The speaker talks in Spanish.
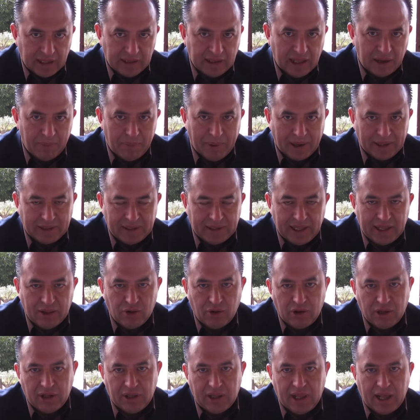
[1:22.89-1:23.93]
del partido
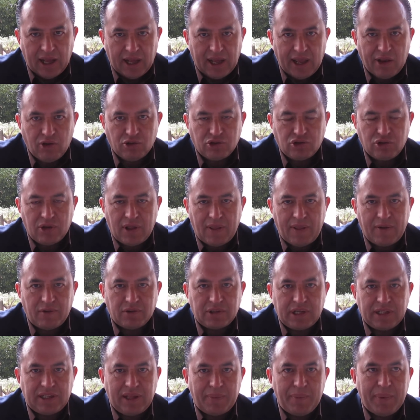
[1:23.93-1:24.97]
y de aquellos ciudadanos
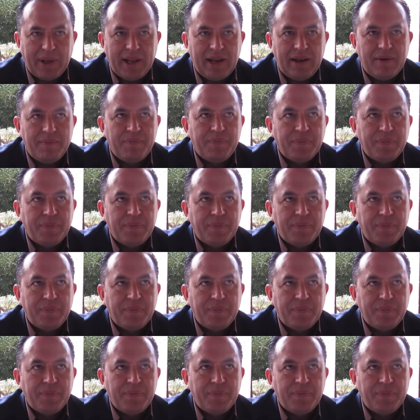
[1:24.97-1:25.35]
que también